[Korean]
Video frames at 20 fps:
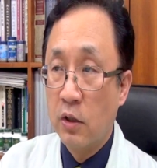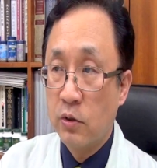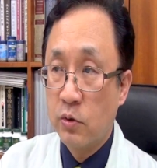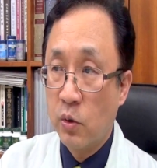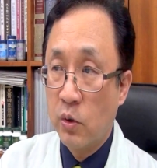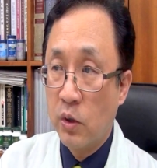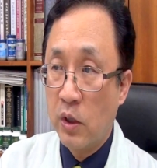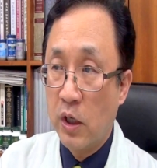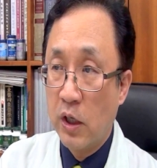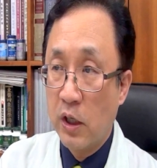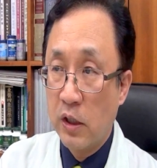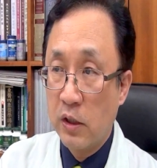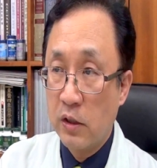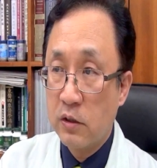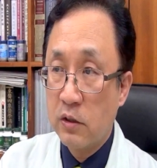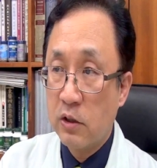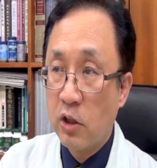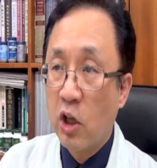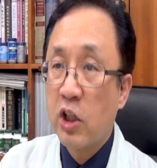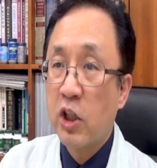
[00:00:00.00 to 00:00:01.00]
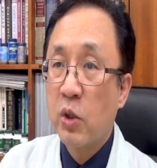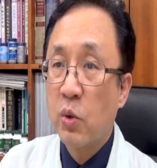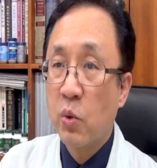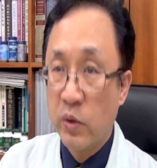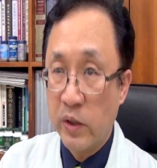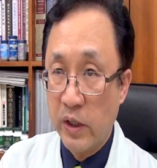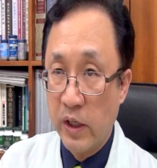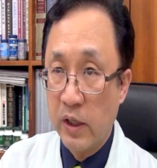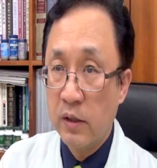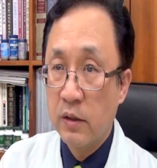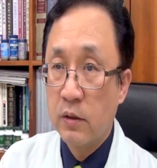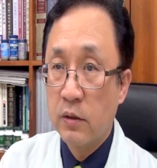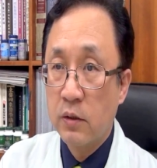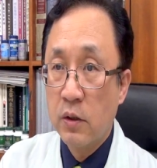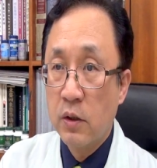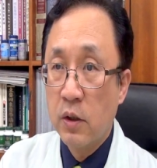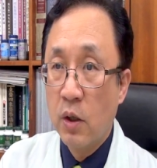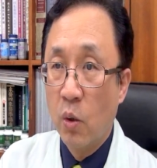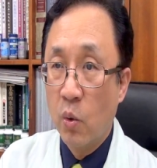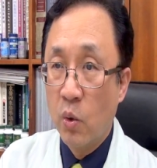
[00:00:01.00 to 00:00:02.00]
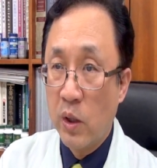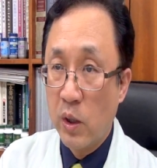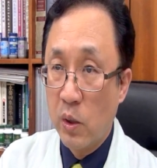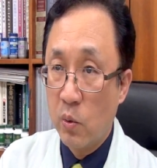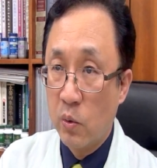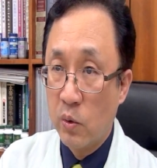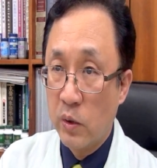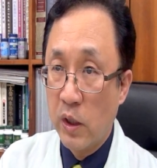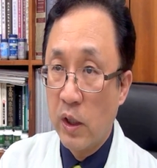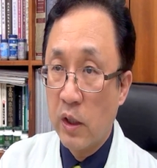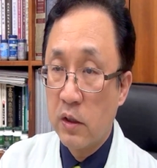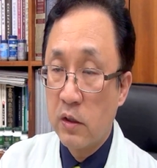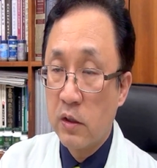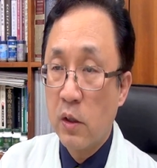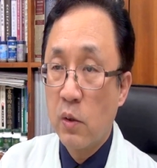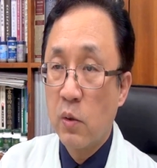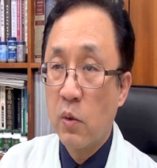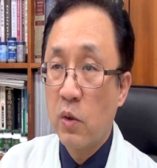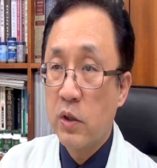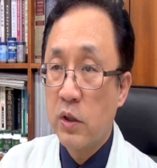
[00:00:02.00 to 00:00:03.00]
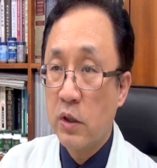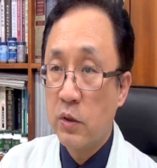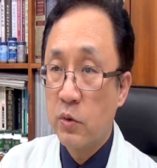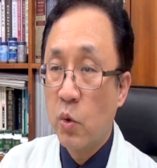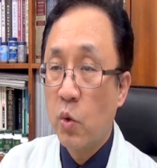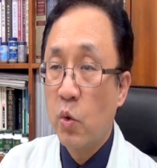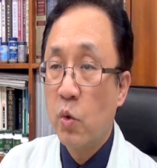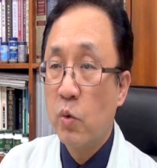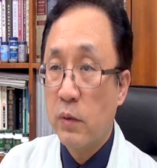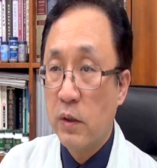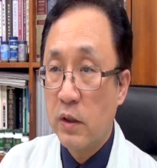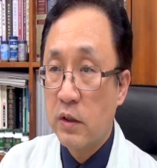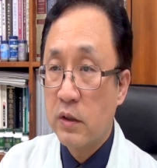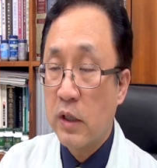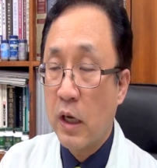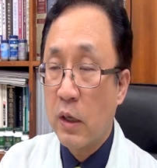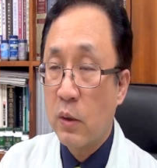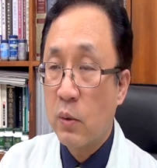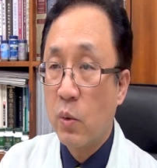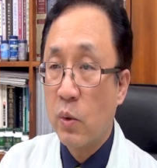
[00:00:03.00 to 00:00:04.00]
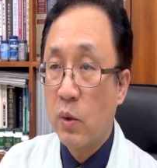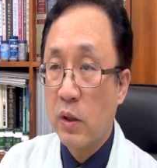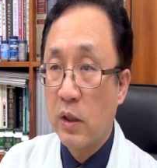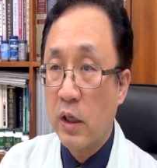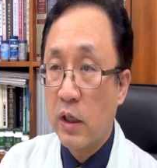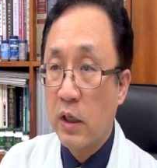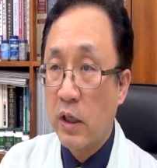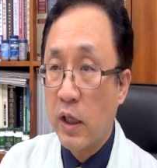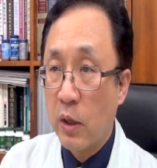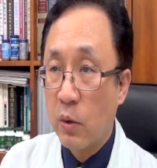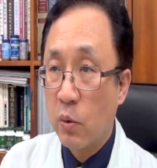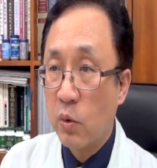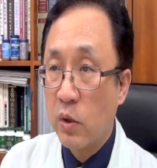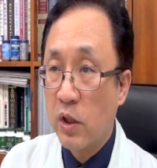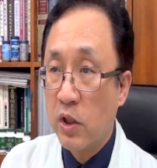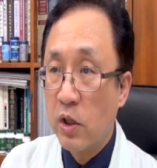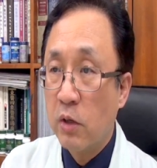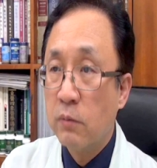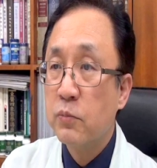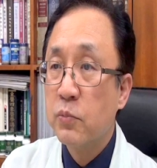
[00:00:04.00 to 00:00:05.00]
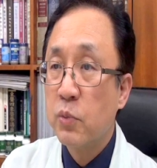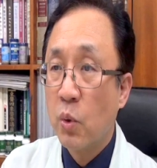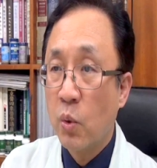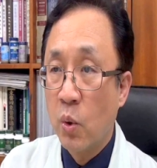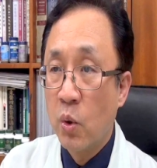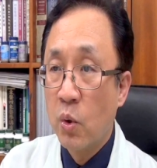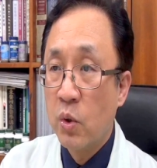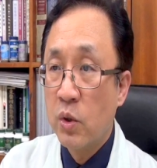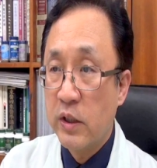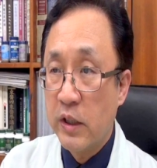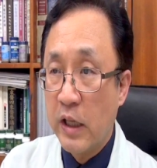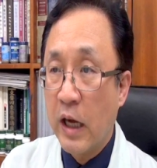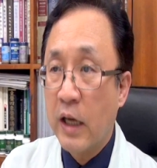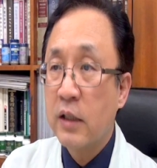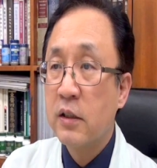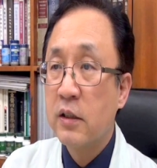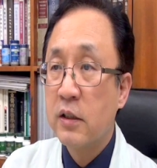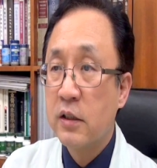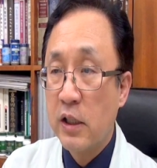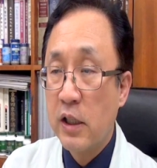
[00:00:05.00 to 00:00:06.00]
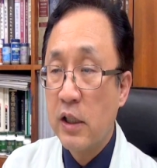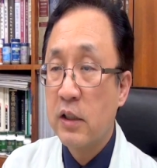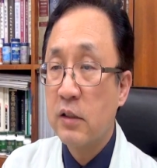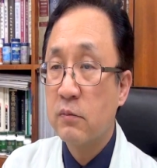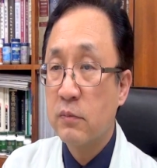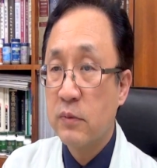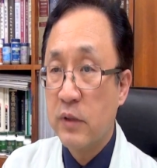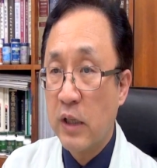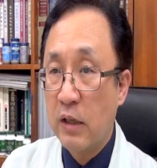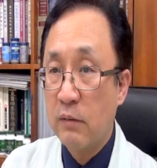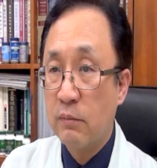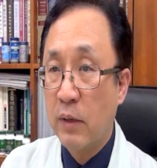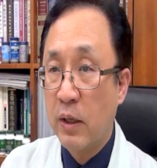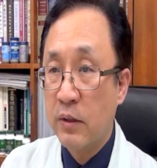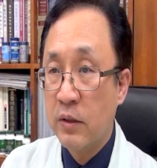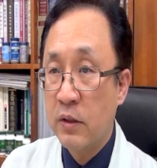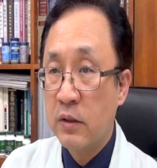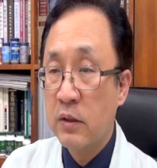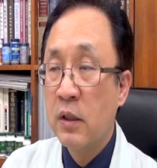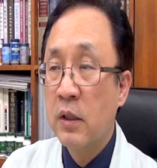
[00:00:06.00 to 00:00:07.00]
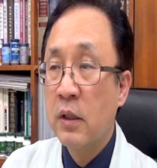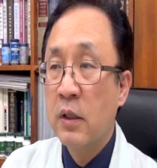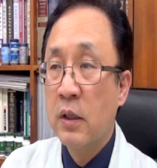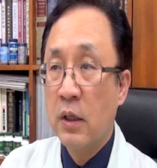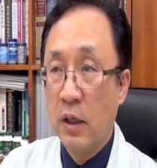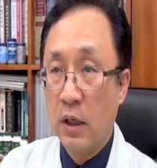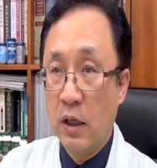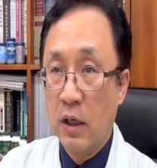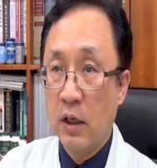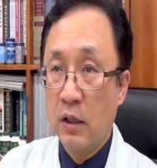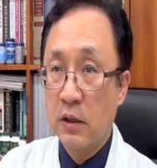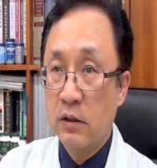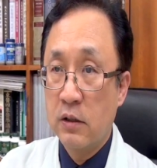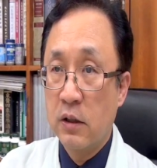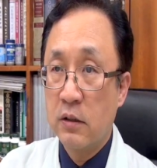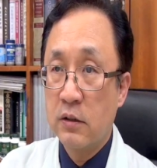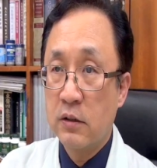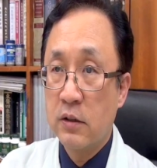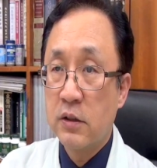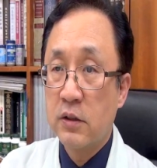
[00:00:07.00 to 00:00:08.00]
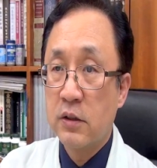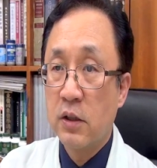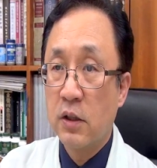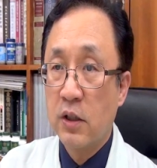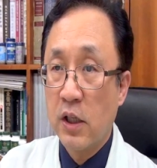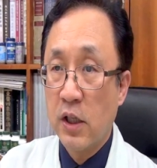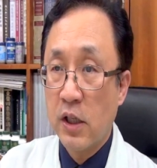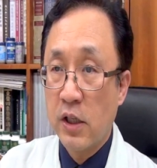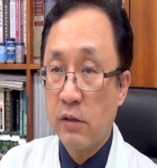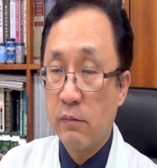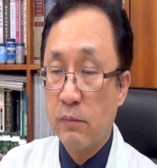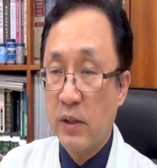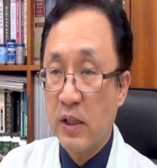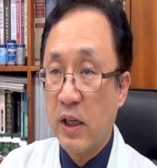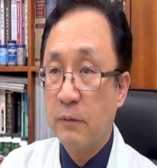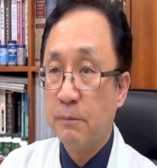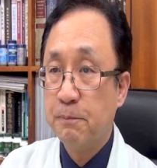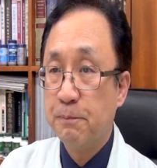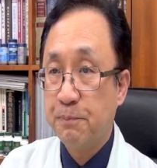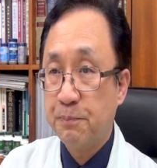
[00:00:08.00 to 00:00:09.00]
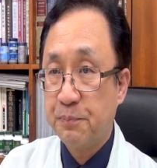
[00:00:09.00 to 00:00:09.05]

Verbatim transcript: 소양이는 돼지고기, 오리고기, 그리고 이제 소음이는 닭고기나 개고기, 염소, 양 등이 좀 잘 맞는 그런 특성이 있습니다.